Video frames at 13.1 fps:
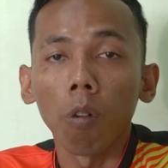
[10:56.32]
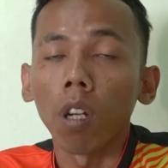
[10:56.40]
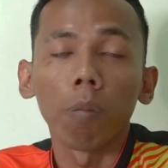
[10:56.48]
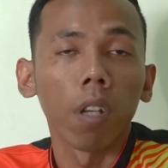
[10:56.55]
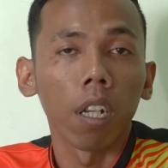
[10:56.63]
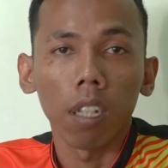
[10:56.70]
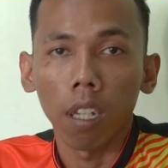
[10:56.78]
luar
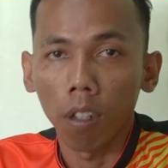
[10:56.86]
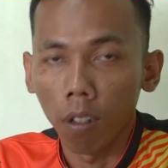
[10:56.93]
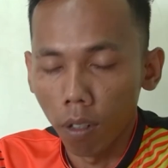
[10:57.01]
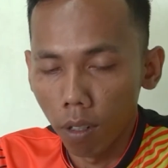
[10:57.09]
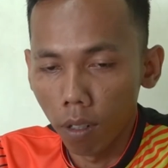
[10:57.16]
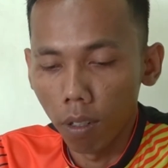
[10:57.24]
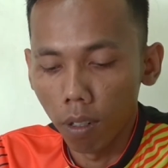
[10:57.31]
biasa kok
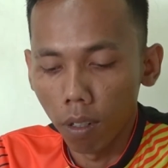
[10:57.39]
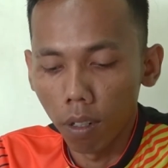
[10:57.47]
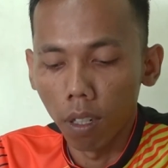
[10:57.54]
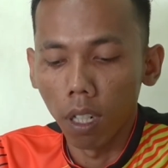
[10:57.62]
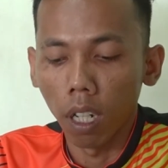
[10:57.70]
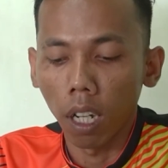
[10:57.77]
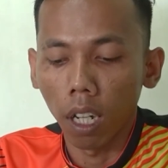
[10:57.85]

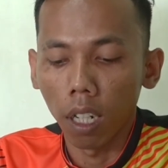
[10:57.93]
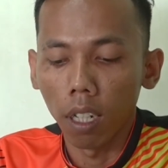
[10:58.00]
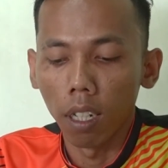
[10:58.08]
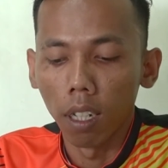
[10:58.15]
ya kan